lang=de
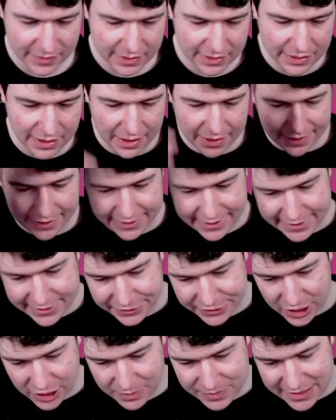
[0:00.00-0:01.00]
Ja, Rakete
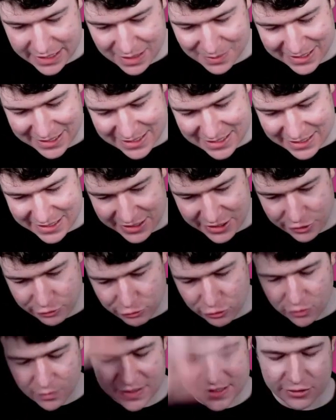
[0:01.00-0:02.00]
kommt, er bringt seine
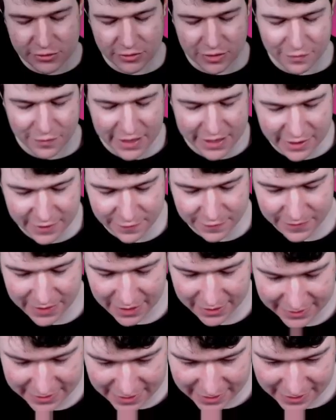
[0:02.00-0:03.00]
Q, ein bisschen ungefähr eben
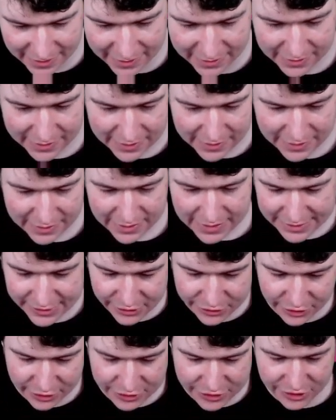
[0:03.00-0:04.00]
nach der
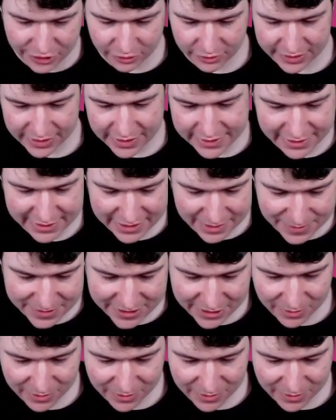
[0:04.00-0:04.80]
Situation jetzt. Jetzt gibt es hier